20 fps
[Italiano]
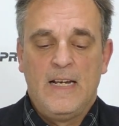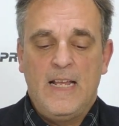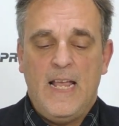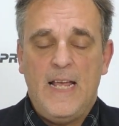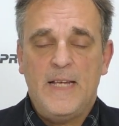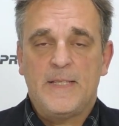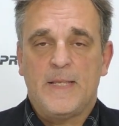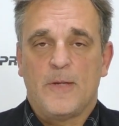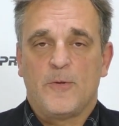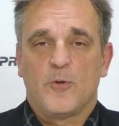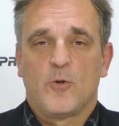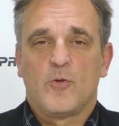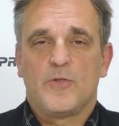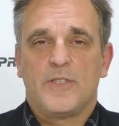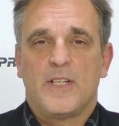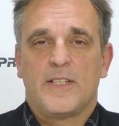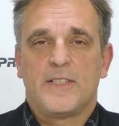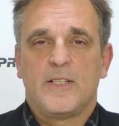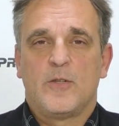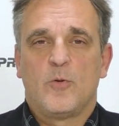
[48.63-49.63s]
è stato
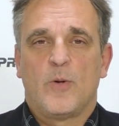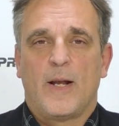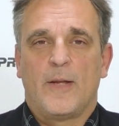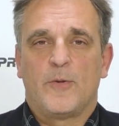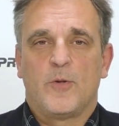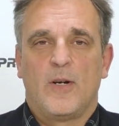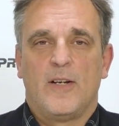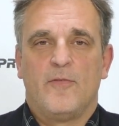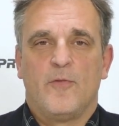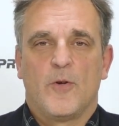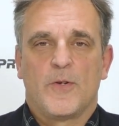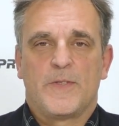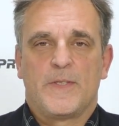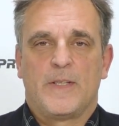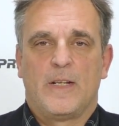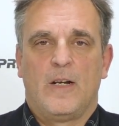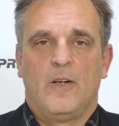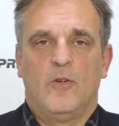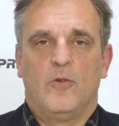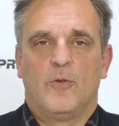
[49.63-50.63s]
così assicurato alle
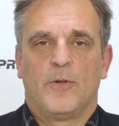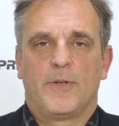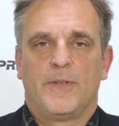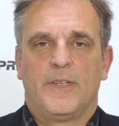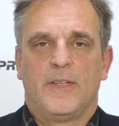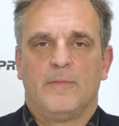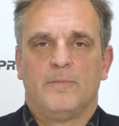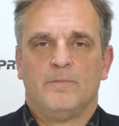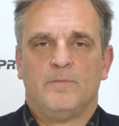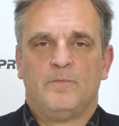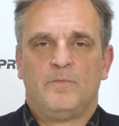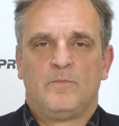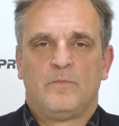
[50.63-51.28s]
forze dell'ordine.